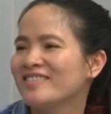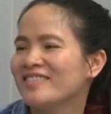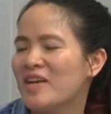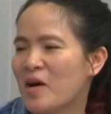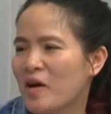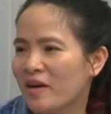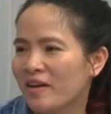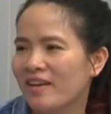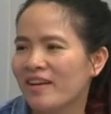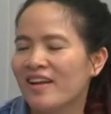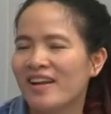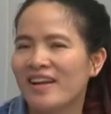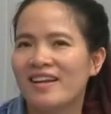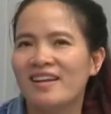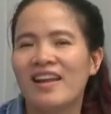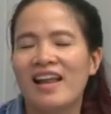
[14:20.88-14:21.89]
nói
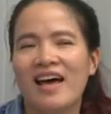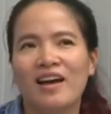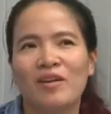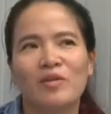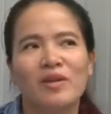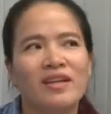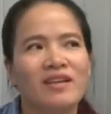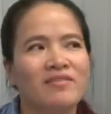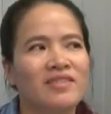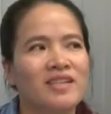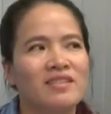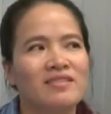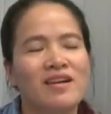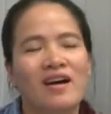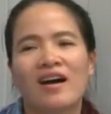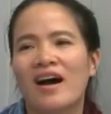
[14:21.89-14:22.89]
là quyết định phải
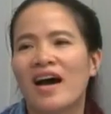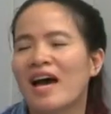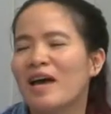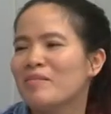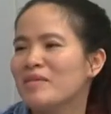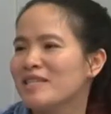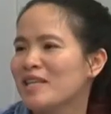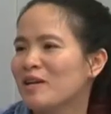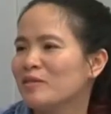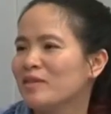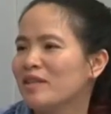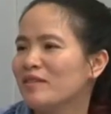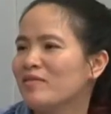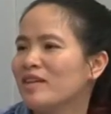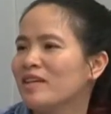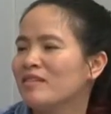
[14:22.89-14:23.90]
cho 26
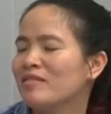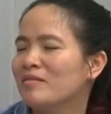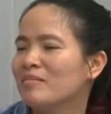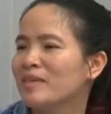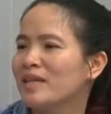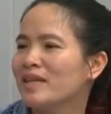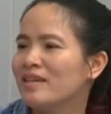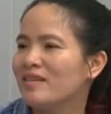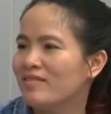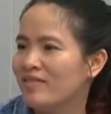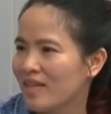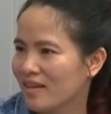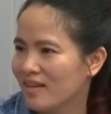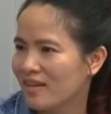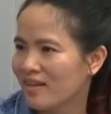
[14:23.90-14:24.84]
nhân viên của mình nghỉ việc.